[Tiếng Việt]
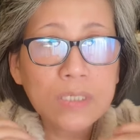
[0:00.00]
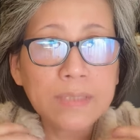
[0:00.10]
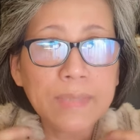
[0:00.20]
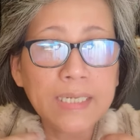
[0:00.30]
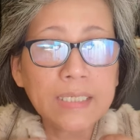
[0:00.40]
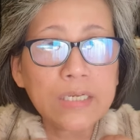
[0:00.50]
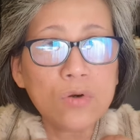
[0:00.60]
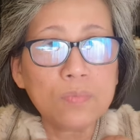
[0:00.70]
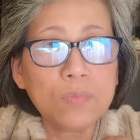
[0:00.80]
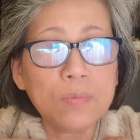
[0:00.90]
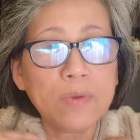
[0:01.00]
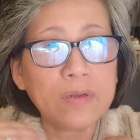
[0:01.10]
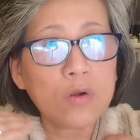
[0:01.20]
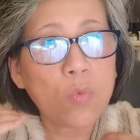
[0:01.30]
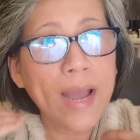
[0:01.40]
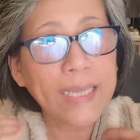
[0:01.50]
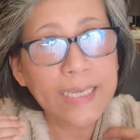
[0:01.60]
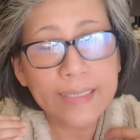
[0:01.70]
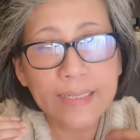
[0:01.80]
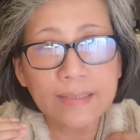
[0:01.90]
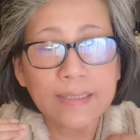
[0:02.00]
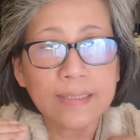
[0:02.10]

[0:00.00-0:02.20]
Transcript: người mình nó cái hột môn mà nó quá ít á